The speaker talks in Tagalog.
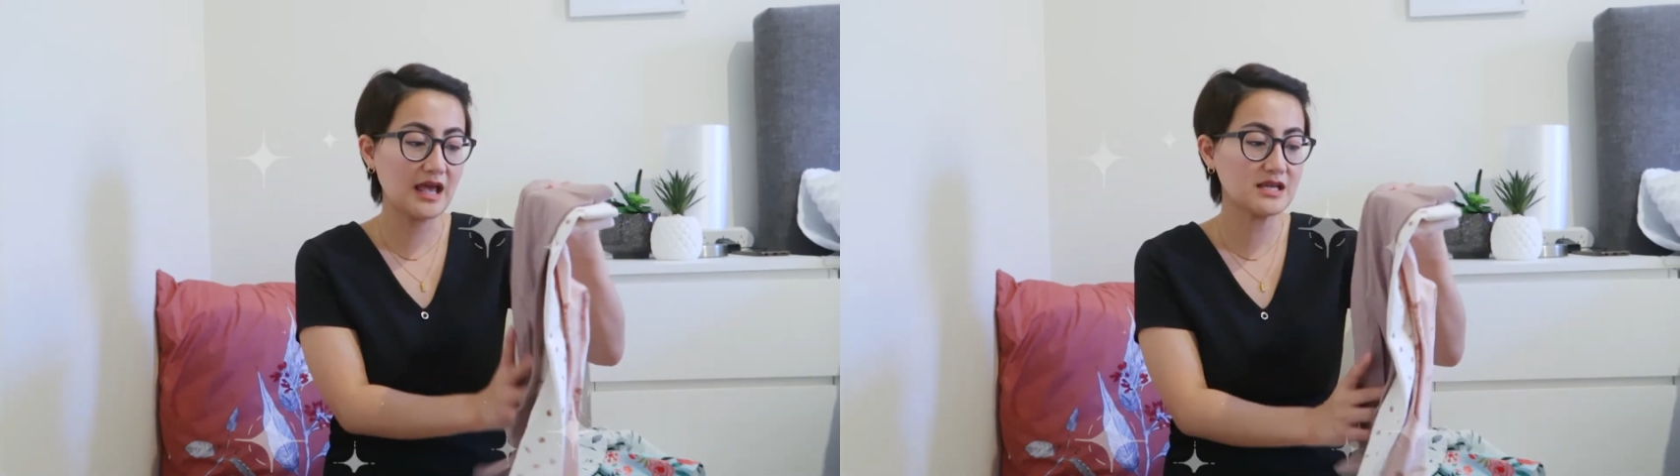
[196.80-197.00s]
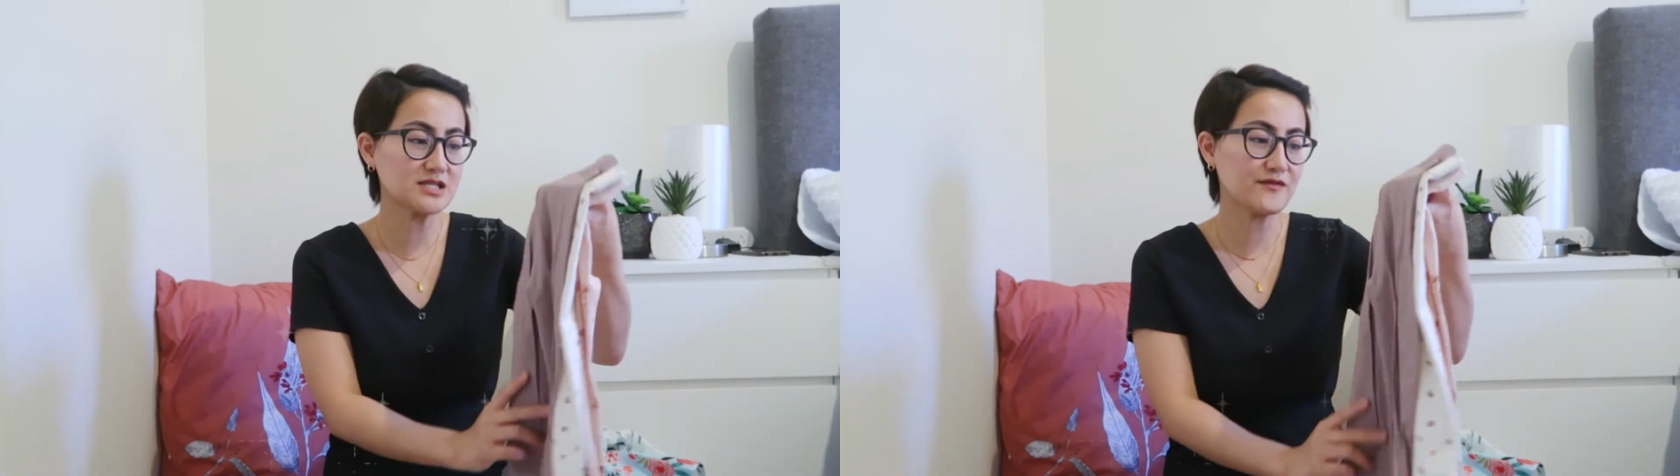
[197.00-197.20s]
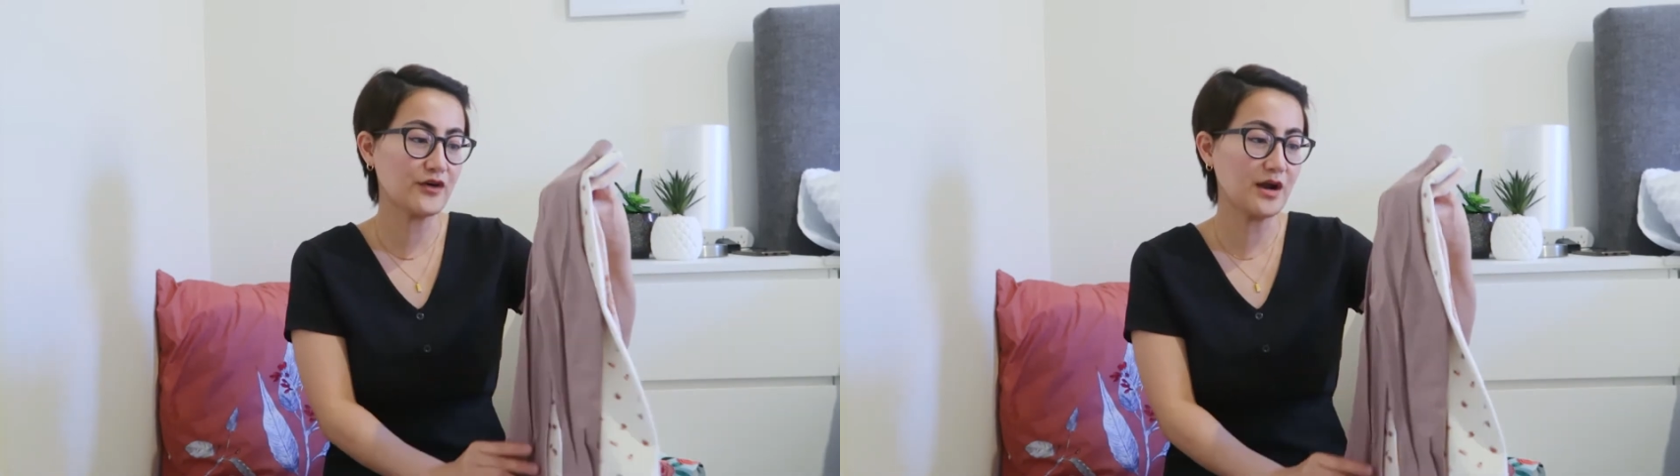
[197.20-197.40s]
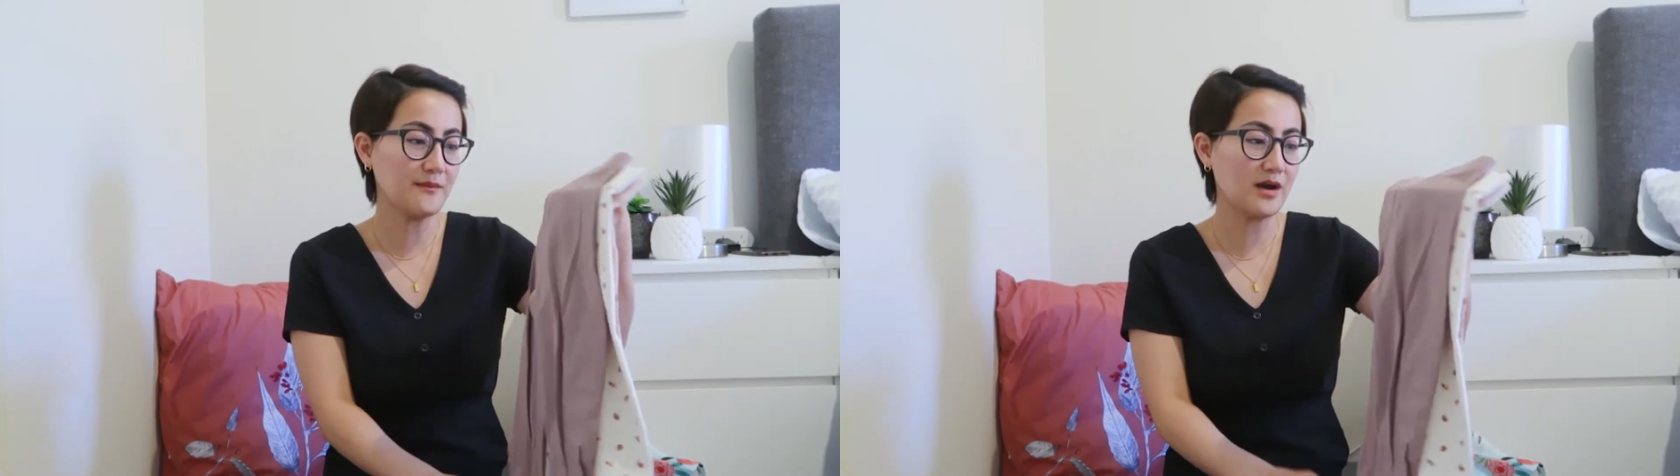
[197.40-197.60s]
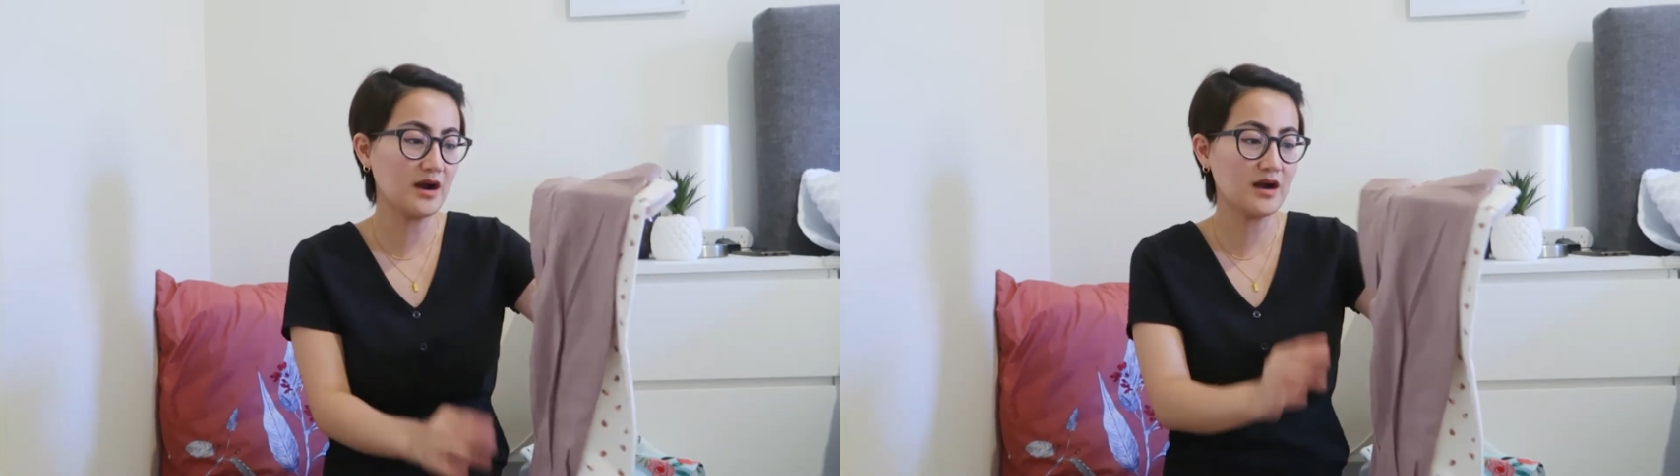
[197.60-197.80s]
leggings for
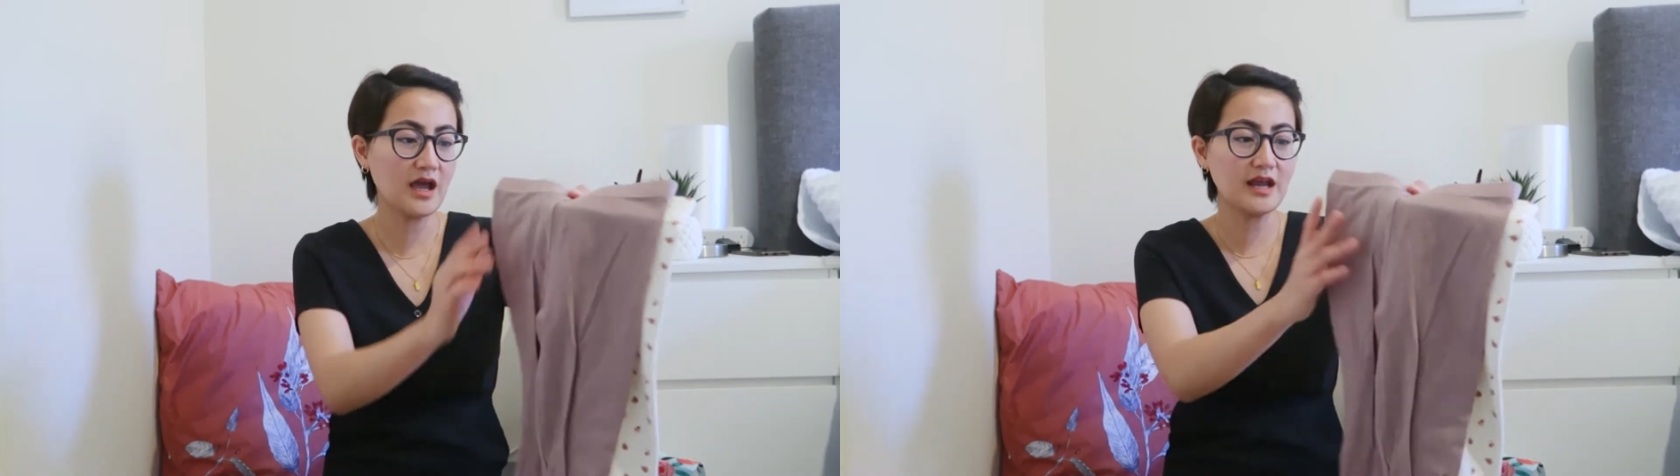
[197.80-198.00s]
Amara.